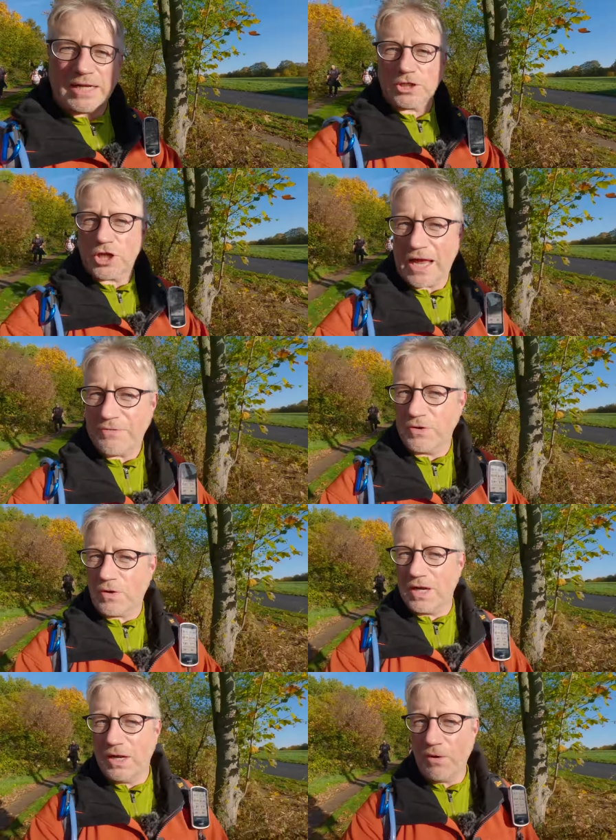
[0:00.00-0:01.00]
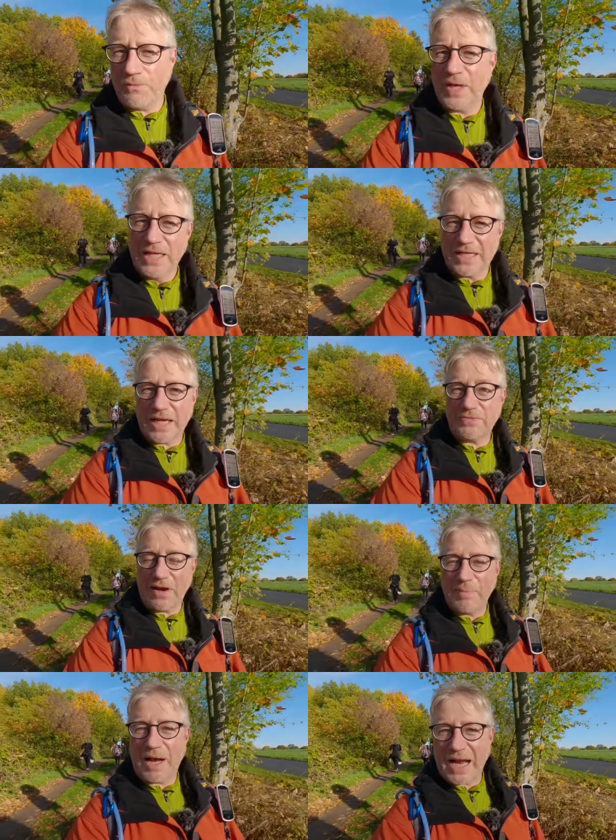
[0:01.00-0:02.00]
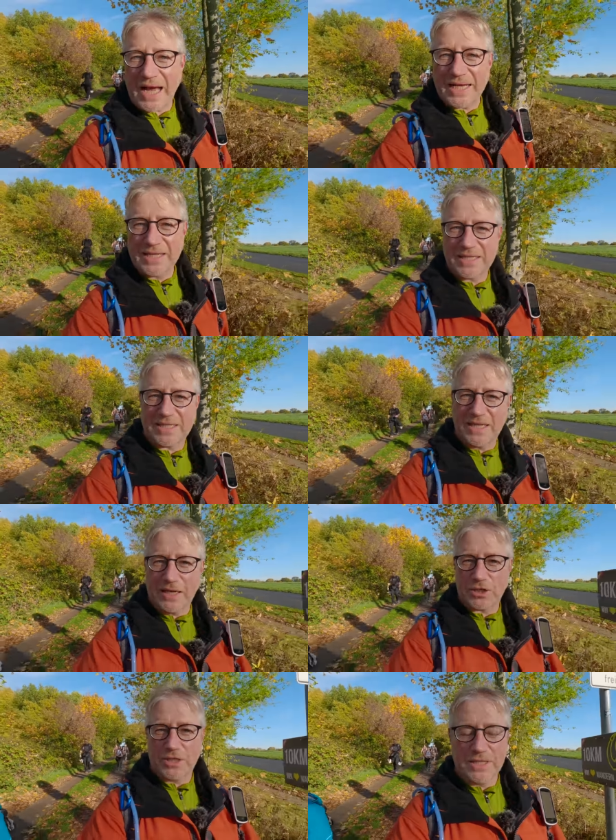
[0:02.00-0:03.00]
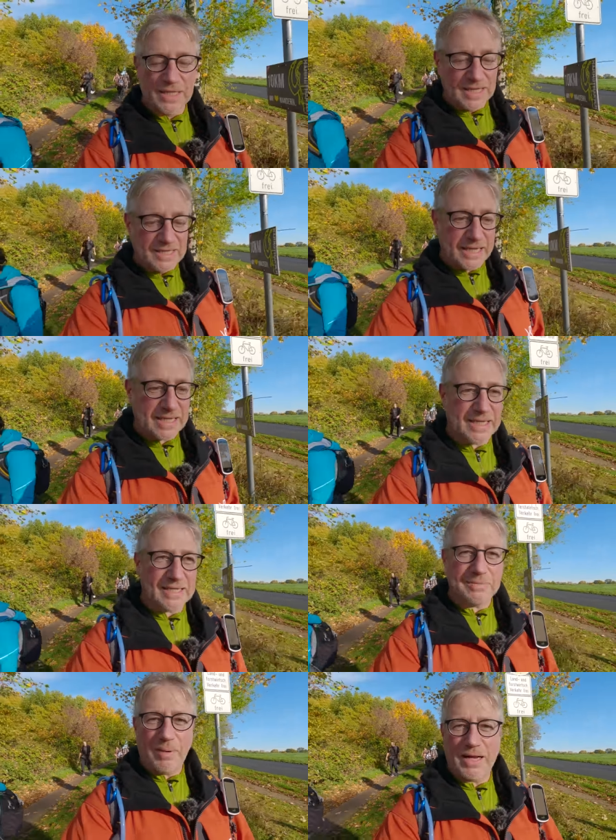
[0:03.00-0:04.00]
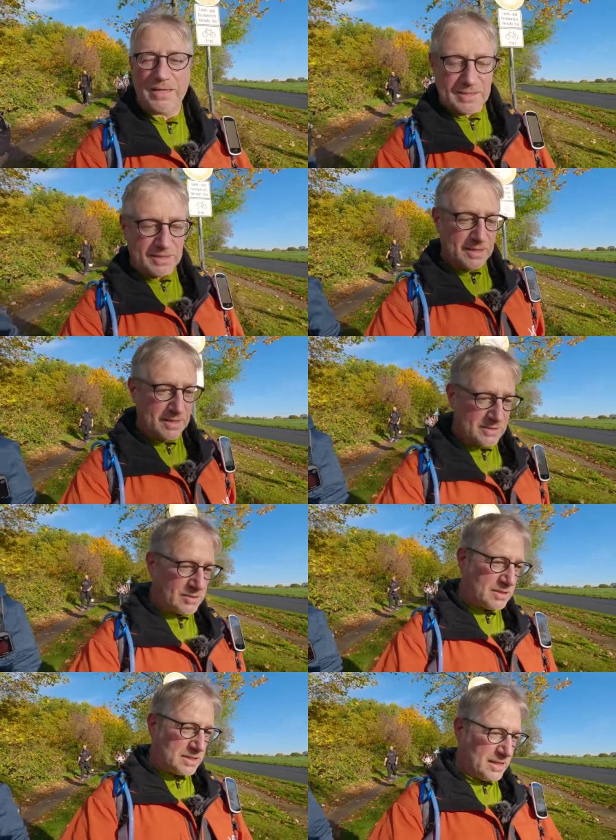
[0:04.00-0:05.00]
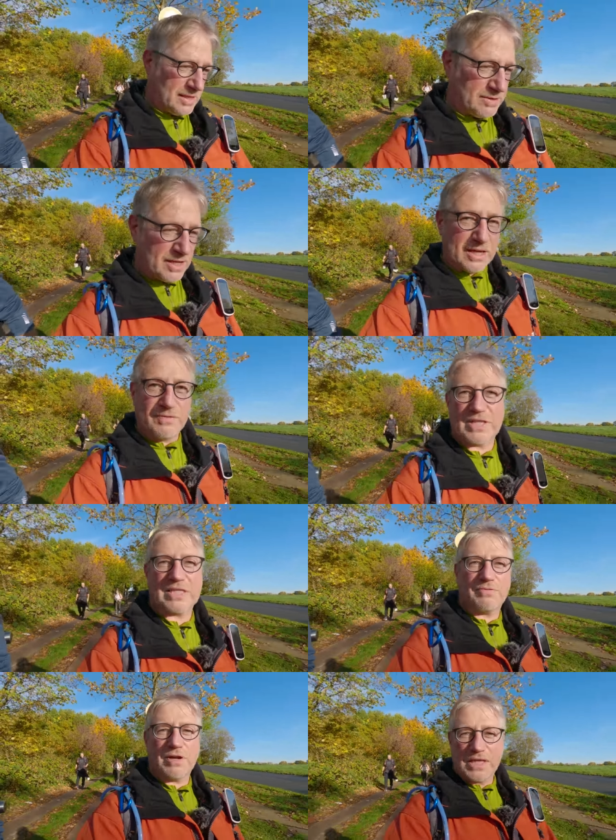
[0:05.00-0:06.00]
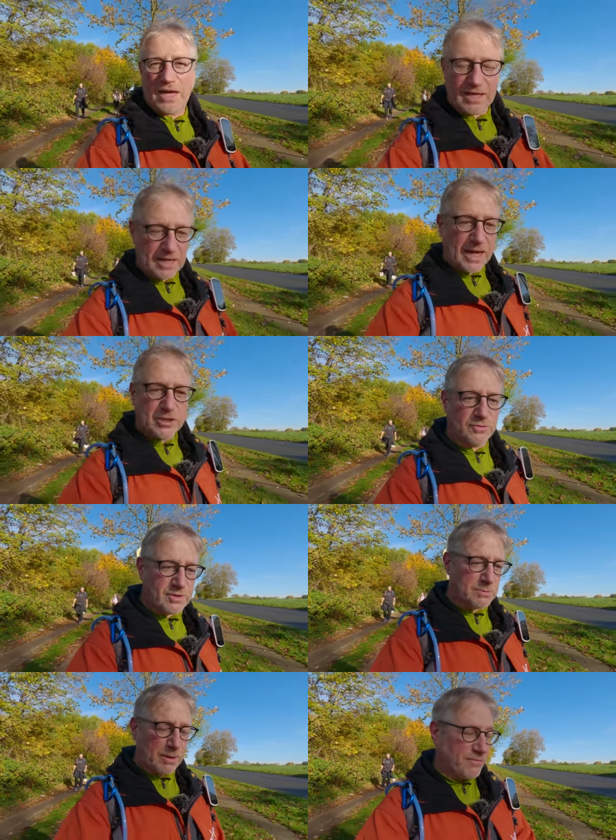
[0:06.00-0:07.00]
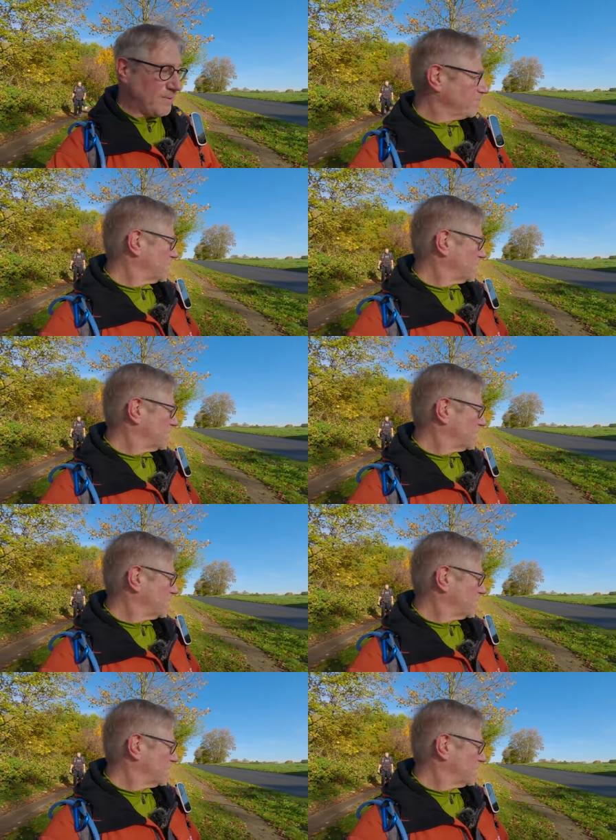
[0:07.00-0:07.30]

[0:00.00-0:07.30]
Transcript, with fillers: eine andere Schleife noch gelaufen. Das heißt, wir haben kein eigenes 10er Schild, denke ich jetzt mal. Ne? Sonst, äh, ich fast gesagt, fange ich ja an, hart zu verzweifeln.